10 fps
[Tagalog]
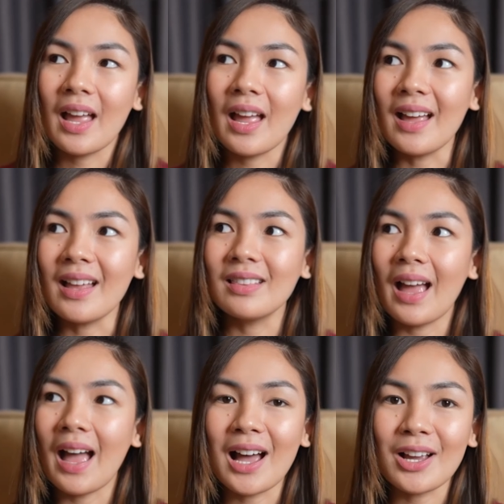And
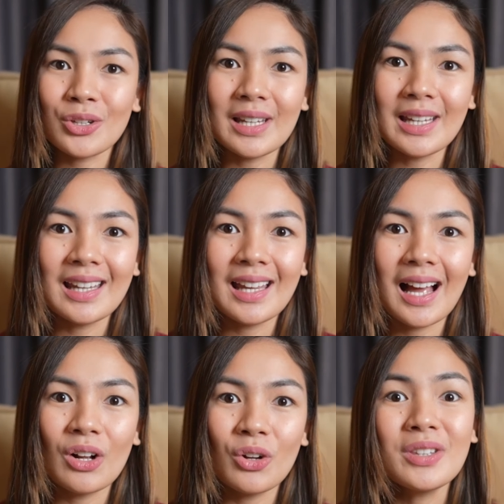actually,
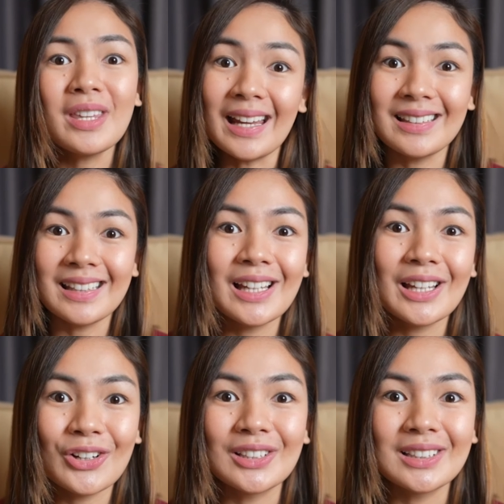good idea
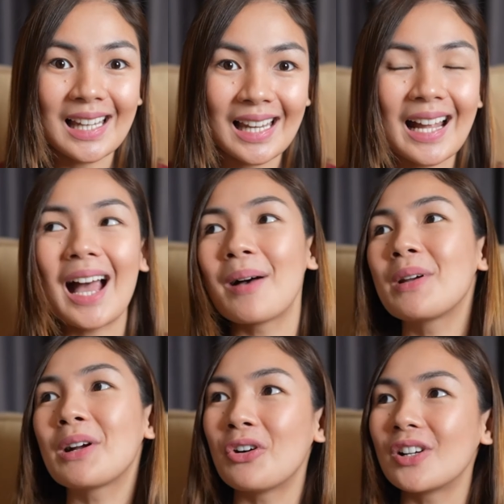yon talaga
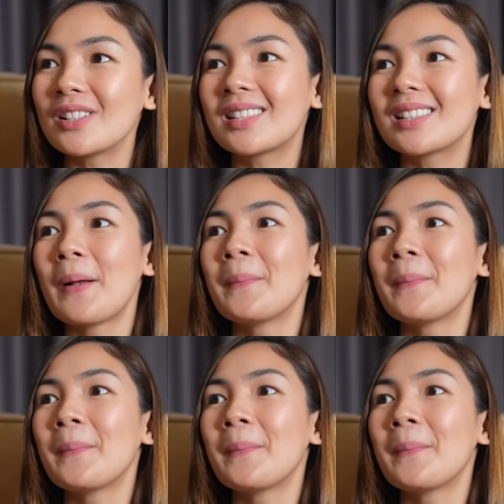because